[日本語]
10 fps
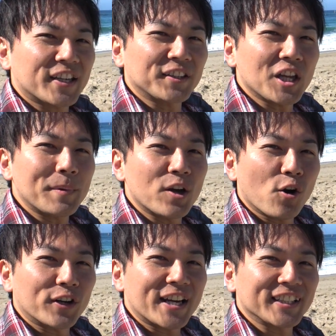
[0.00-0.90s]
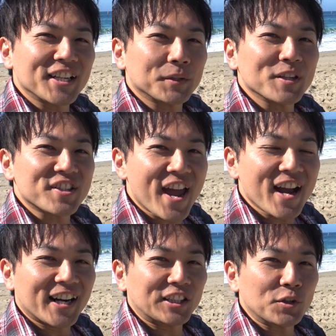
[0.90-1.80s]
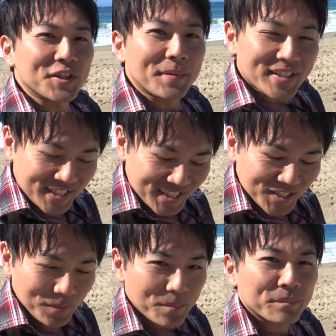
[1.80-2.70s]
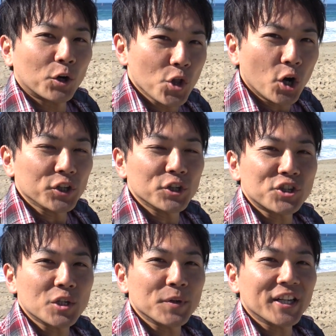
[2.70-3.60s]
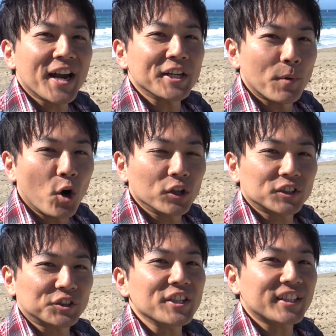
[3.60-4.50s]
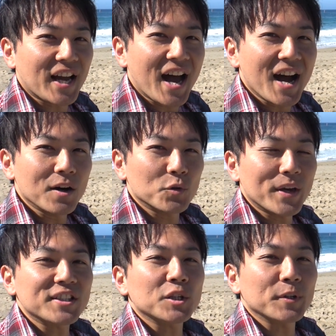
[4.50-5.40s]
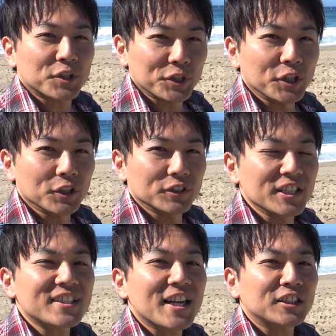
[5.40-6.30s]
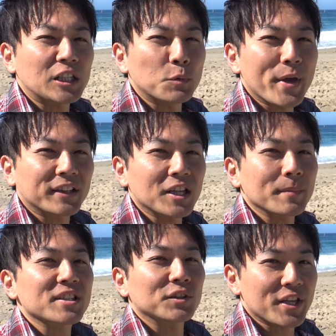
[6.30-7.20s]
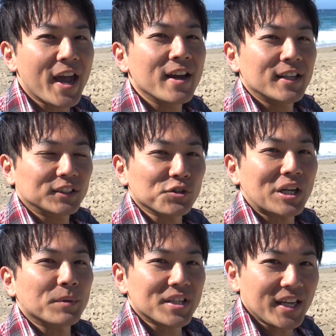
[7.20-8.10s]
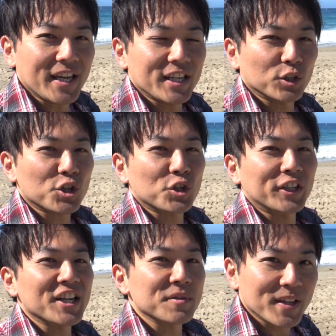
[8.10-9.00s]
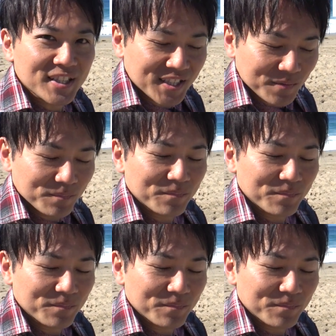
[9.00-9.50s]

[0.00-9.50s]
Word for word: キー TV をご覧いただきましてありがとうございますこの YouTube 以外にも Twitter、Facebook、Instagram もやっていますのでそちらもぜひよろしくお願いします